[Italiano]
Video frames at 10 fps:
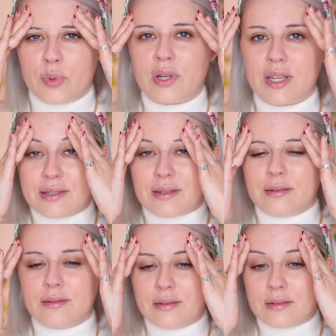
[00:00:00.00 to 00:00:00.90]
Borghese.
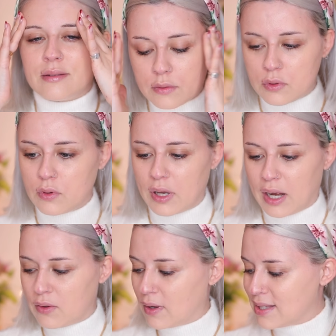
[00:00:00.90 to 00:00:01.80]
Non
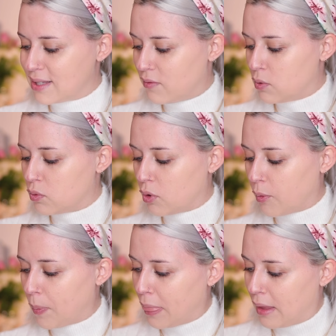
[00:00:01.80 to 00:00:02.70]
credo che sia venuto
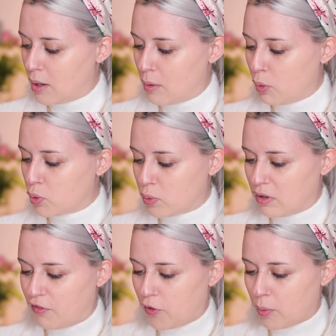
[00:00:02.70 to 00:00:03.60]
molto
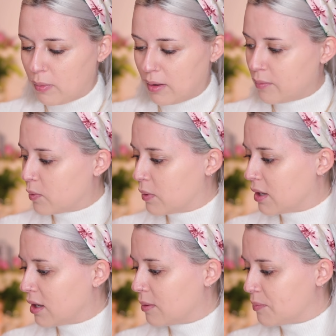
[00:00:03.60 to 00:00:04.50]
uniforme,
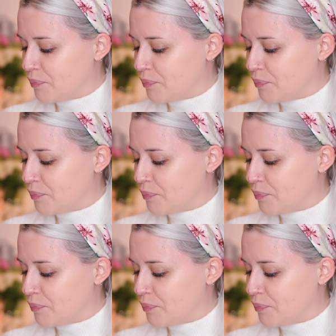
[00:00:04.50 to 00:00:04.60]
quindi